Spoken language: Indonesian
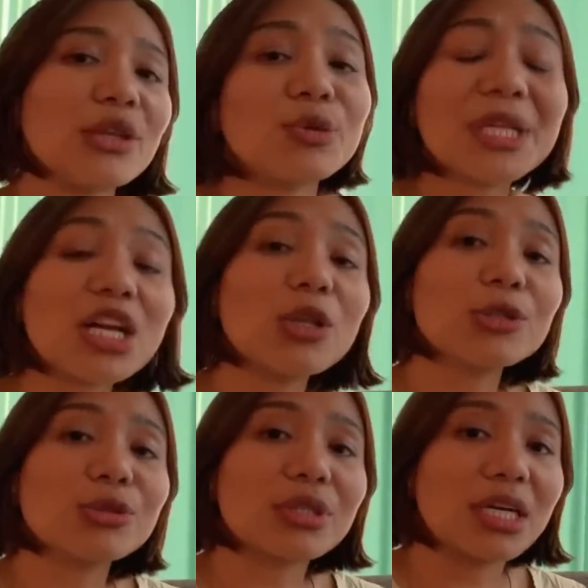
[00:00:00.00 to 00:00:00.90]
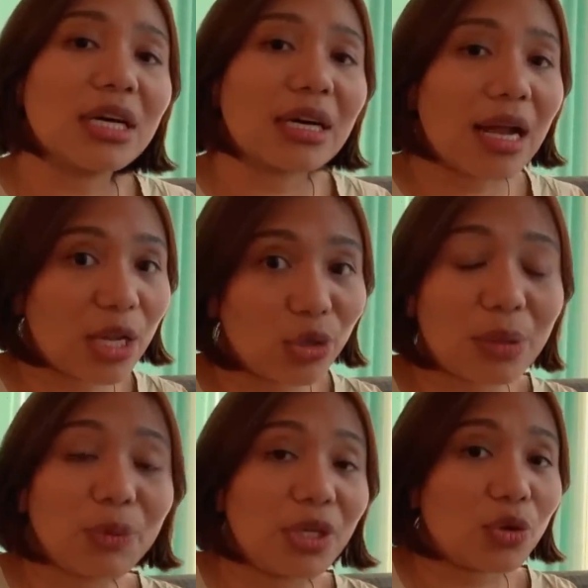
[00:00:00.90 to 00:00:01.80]
Cuman kalau untuk ke kakak Nona
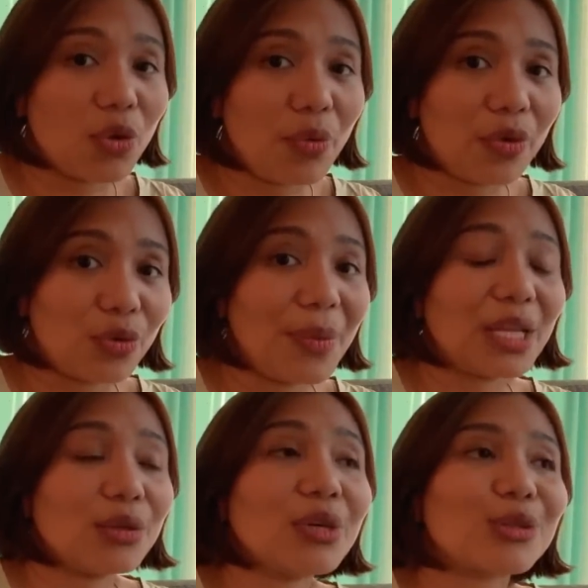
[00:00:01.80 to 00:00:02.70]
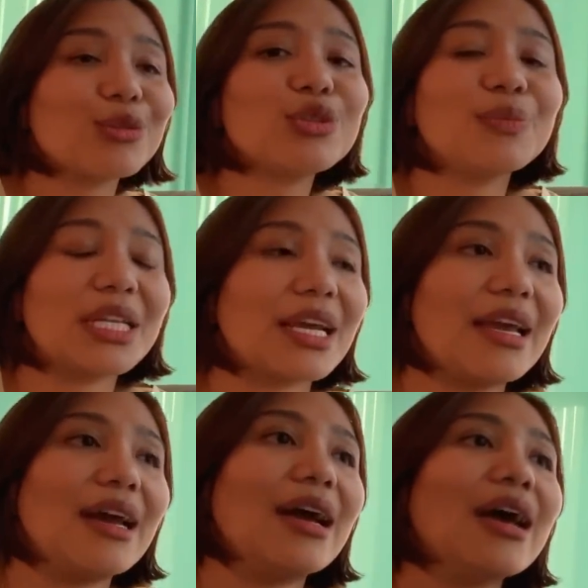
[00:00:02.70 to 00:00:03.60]
punya rumah itu waktu itu cuman
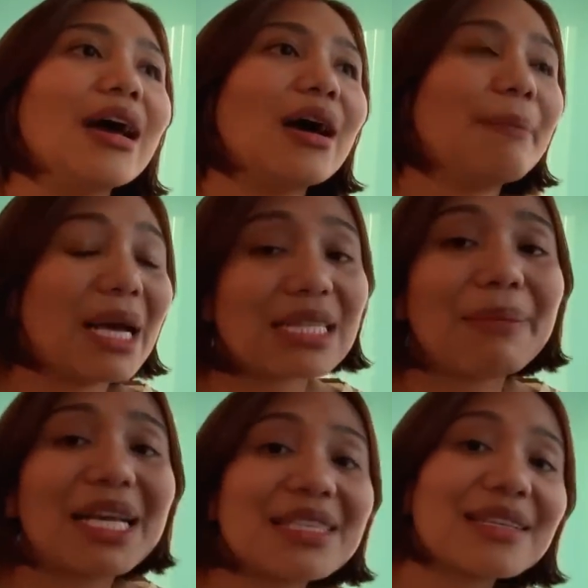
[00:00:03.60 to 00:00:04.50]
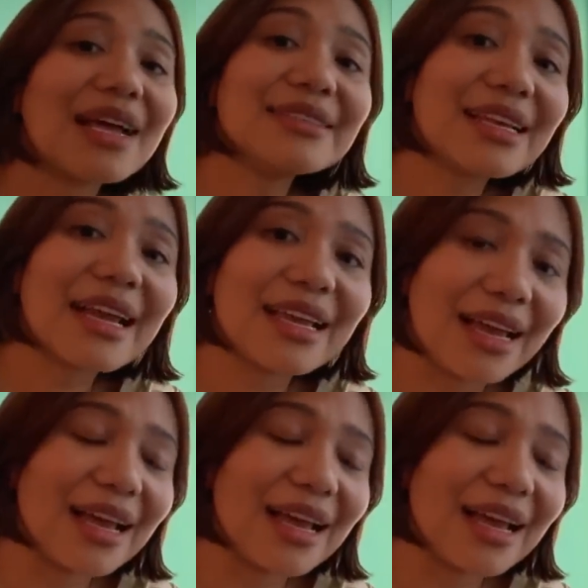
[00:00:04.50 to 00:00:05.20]
kayak basa-basi saja ya.